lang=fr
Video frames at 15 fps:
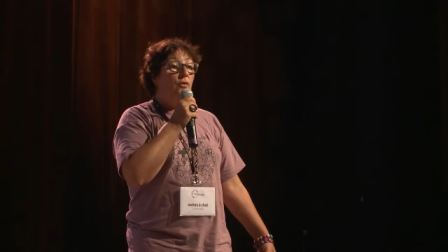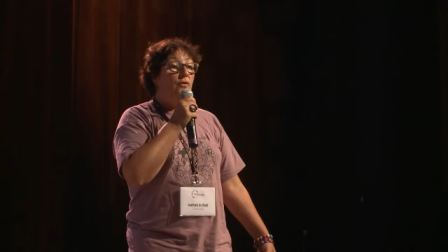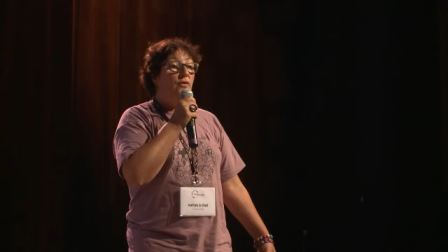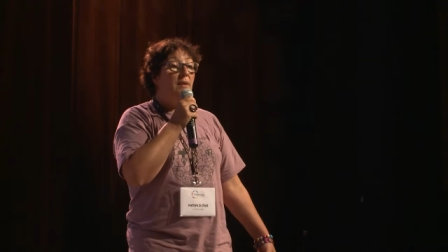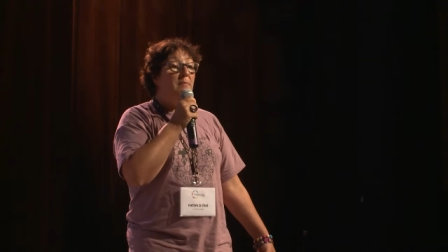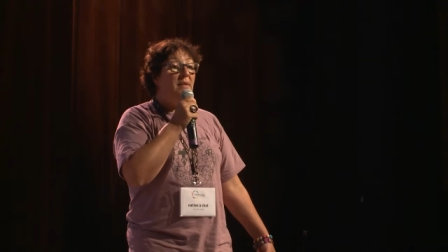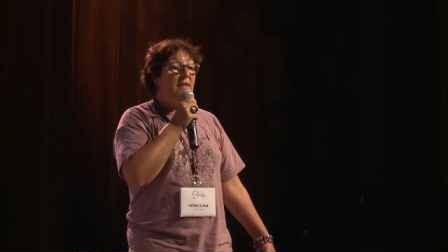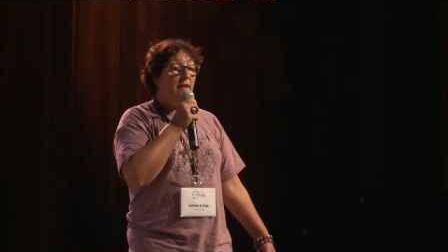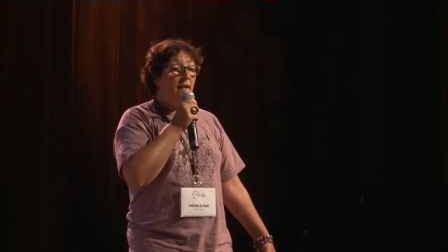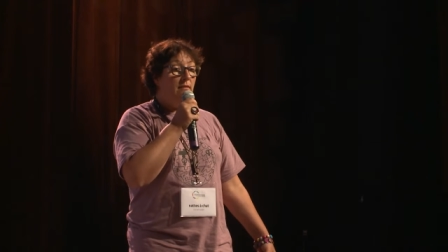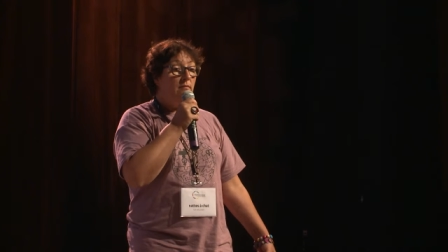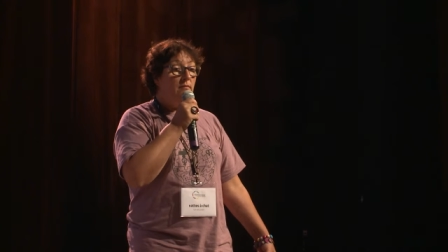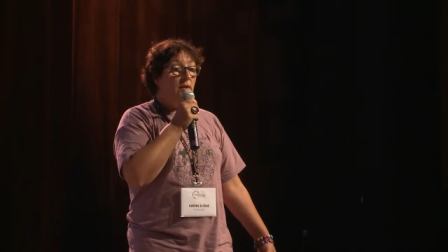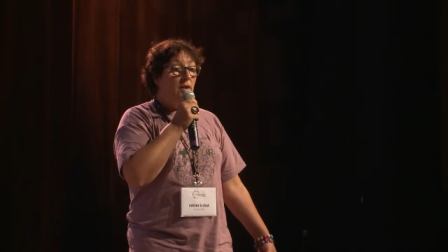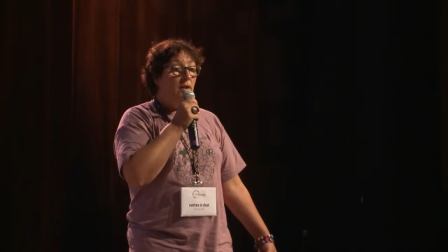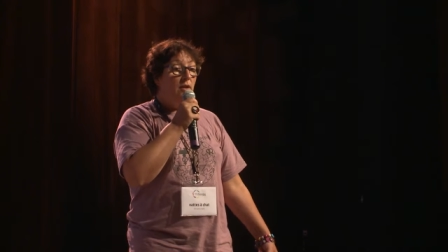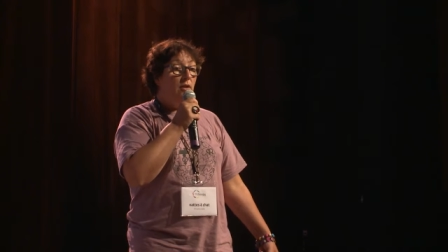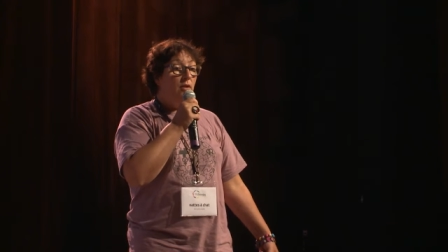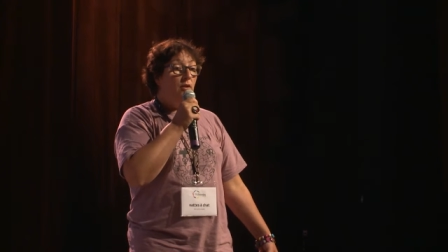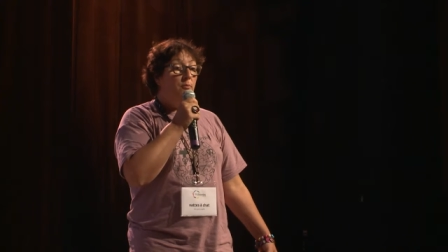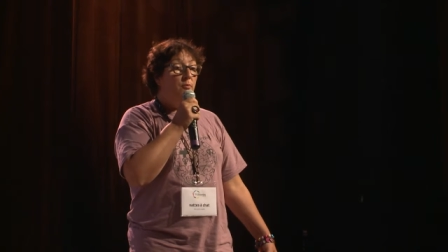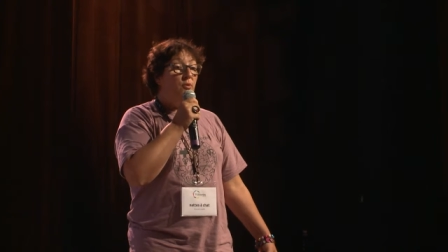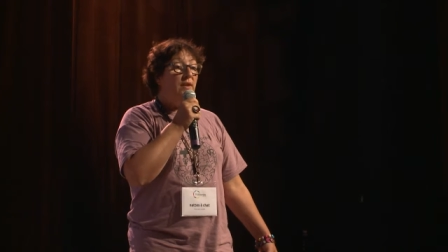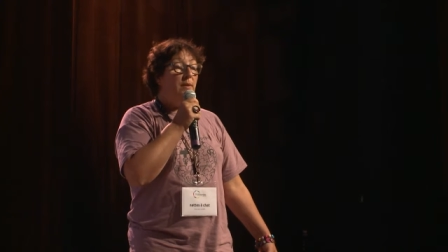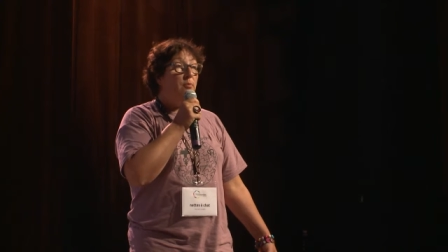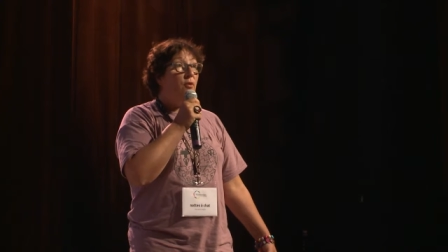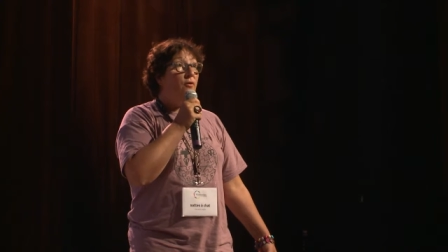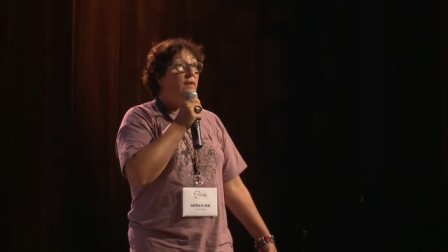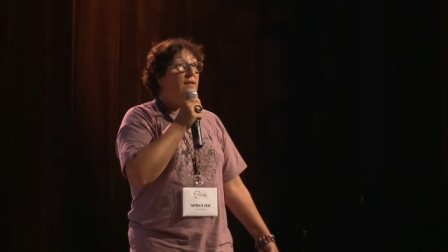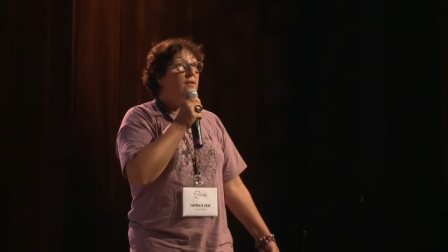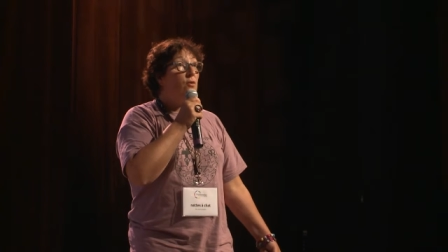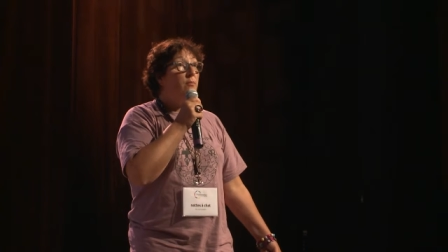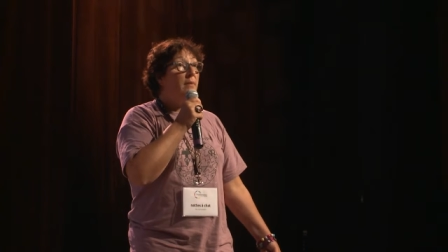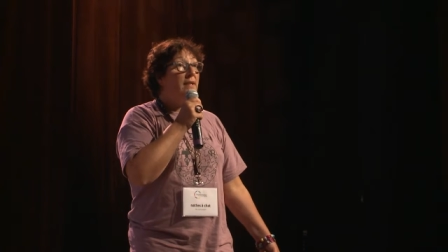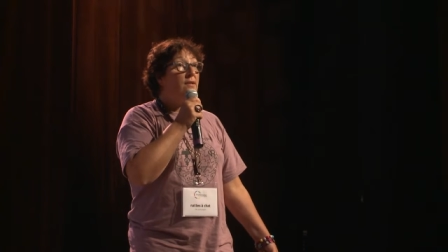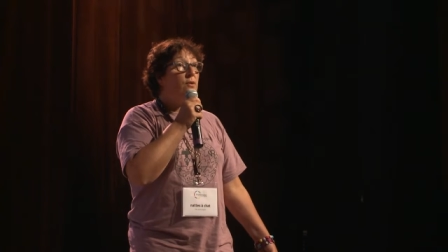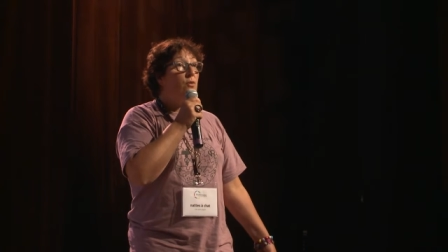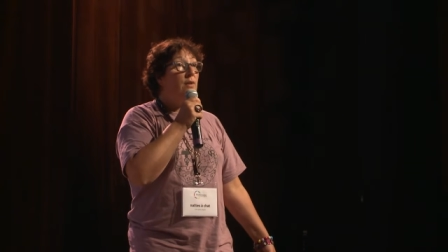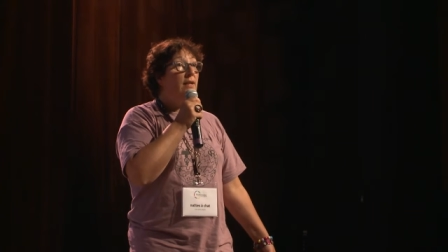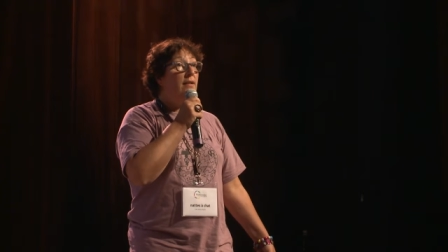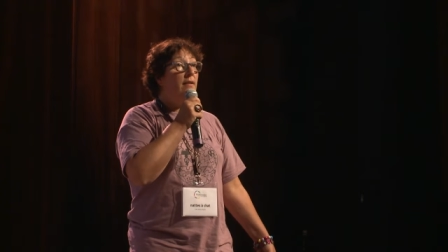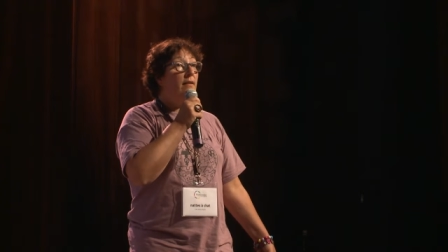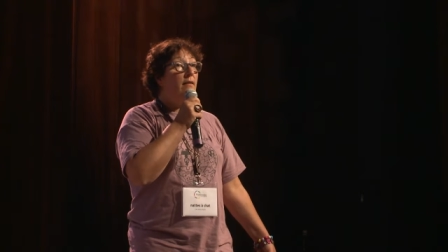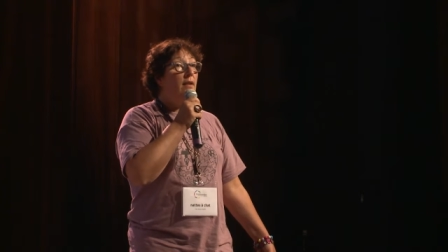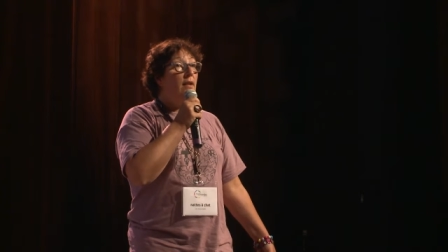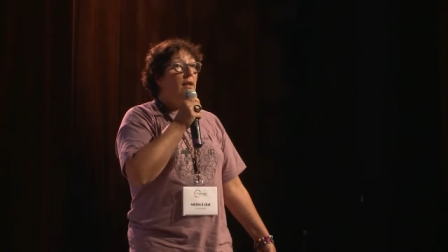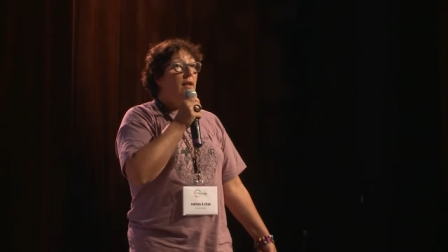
féminins pour des professions masculines.